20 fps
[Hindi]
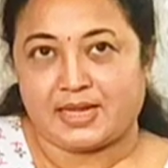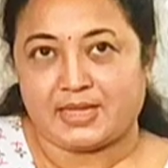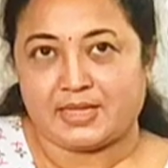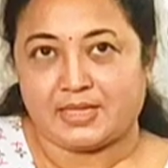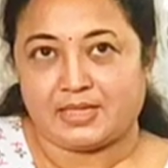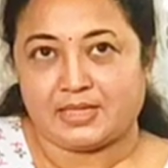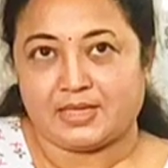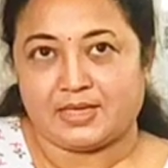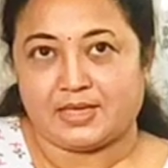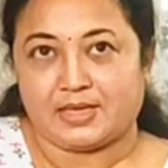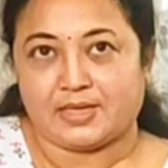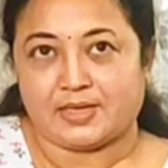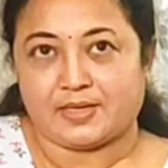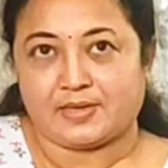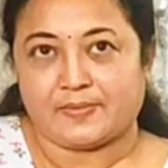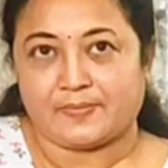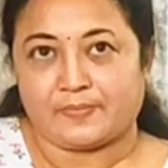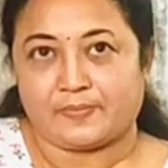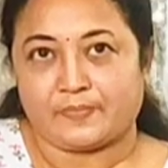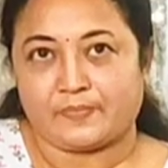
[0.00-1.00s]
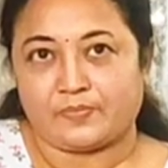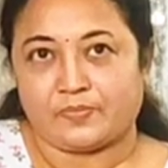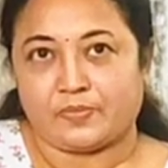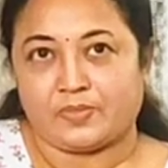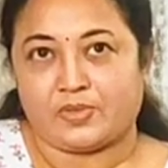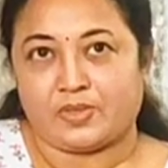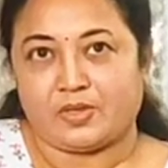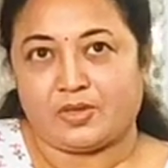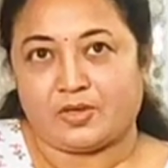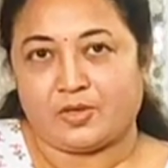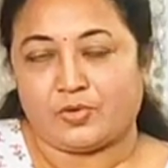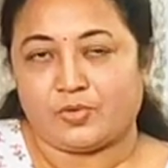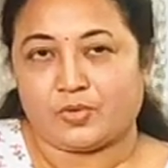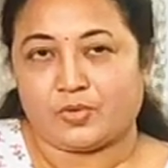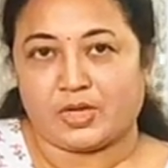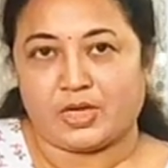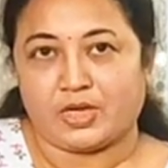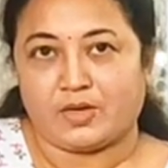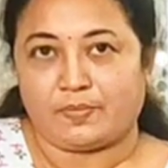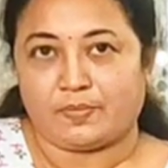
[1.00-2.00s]
साल देते हैं
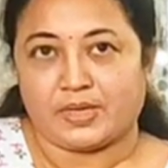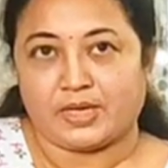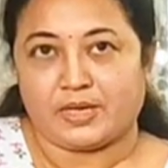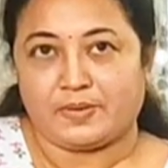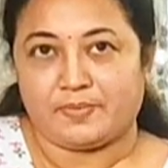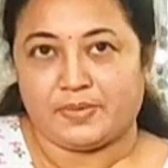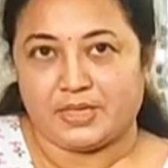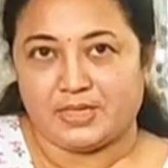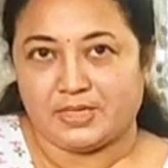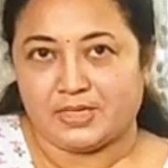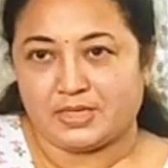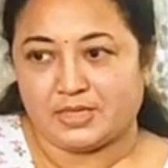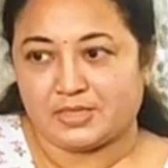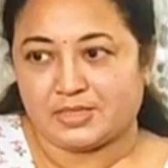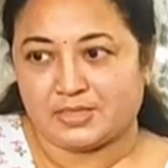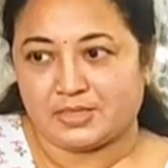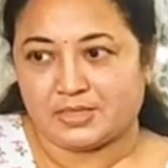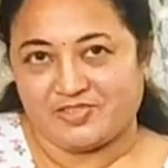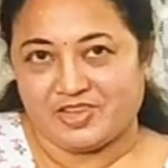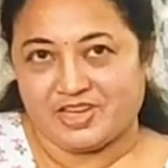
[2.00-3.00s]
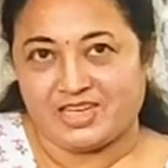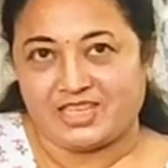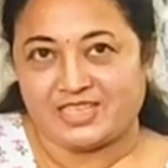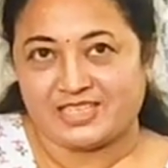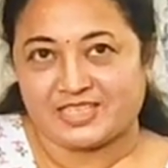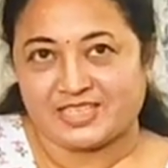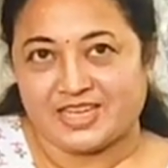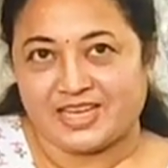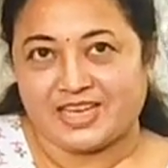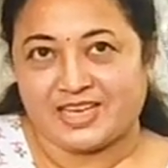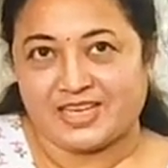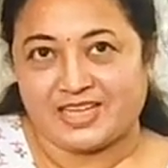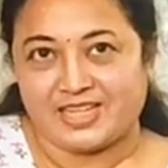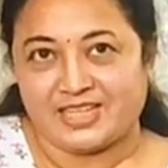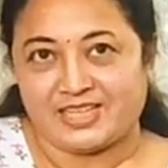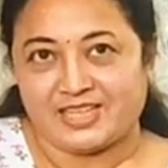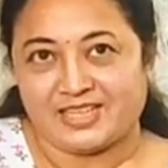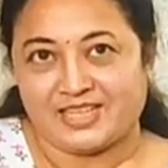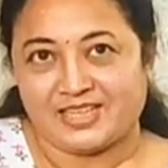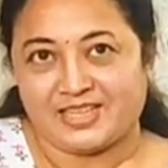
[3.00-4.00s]
क्योंकि हमारा बिजनेस ज्वेलर्स
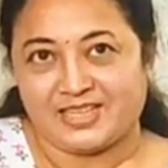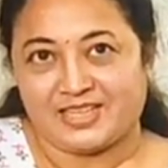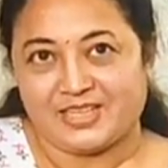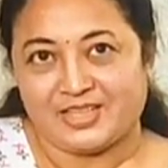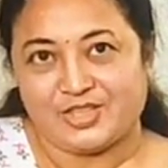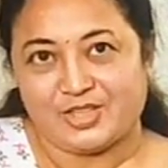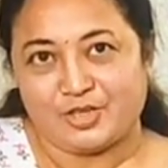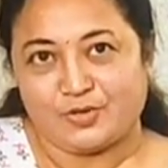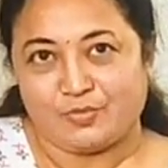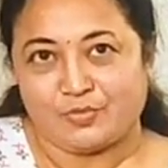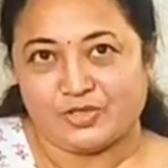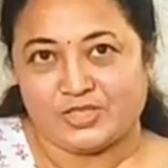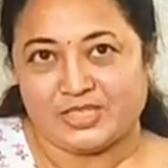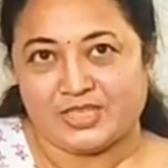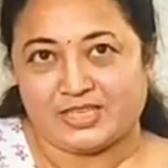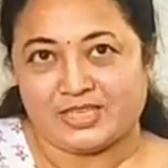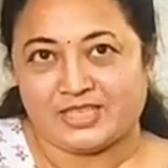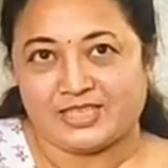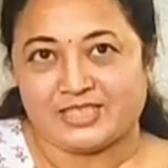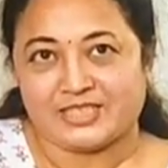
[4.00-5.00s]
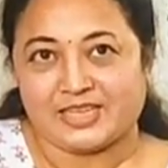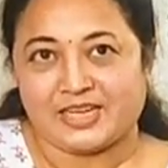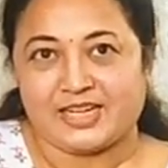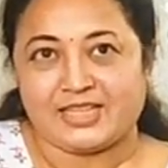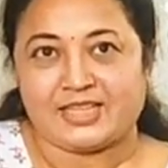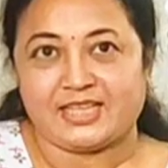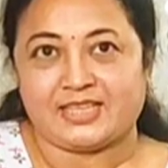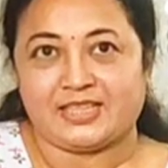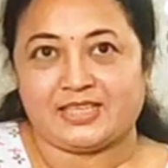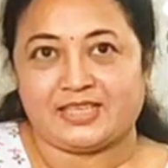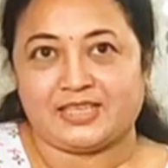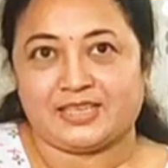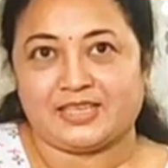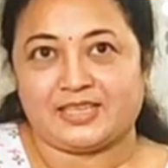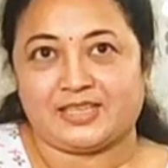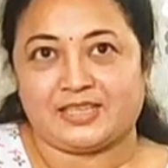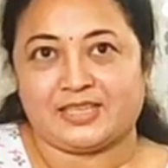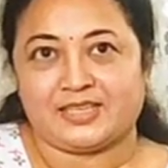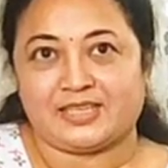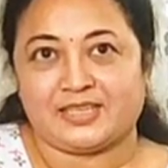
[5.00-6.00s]
का है तो मुझे हर साल
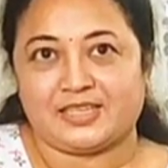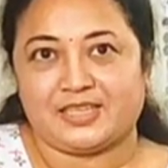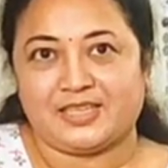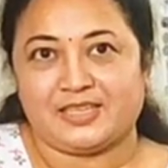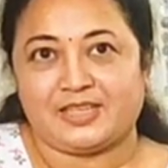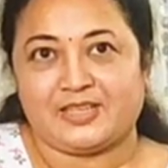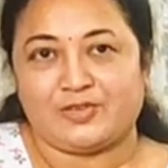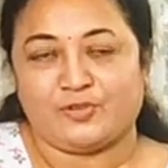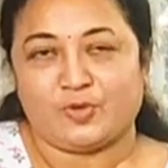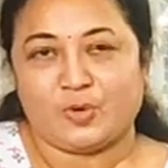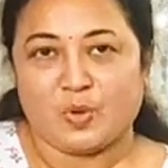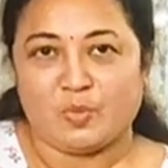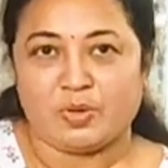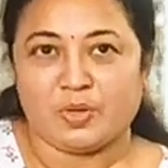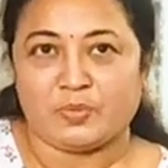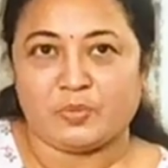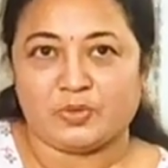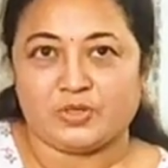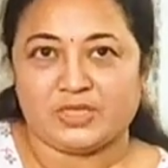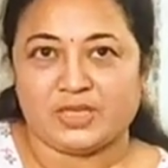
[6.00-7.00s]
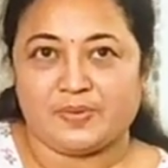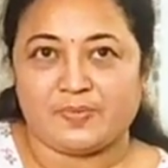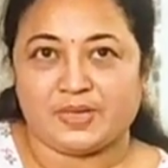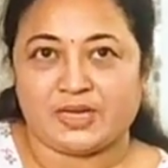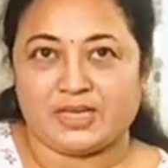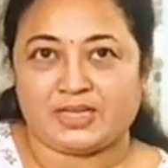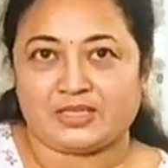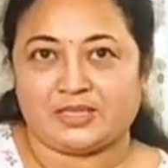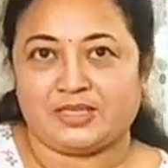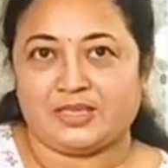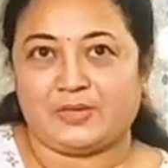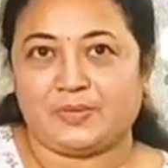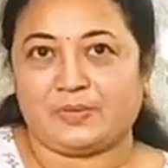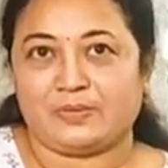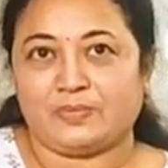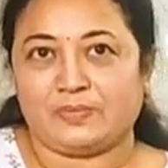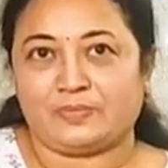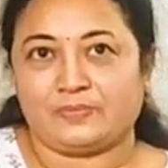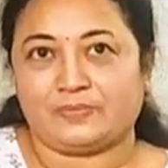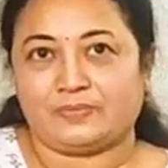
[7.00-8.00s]
देते हैं वो मैं पूजा में
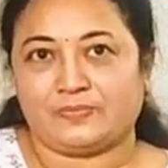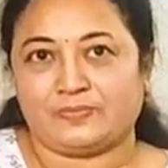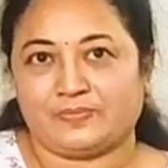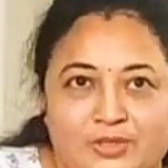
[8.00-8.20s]
रखती हूँ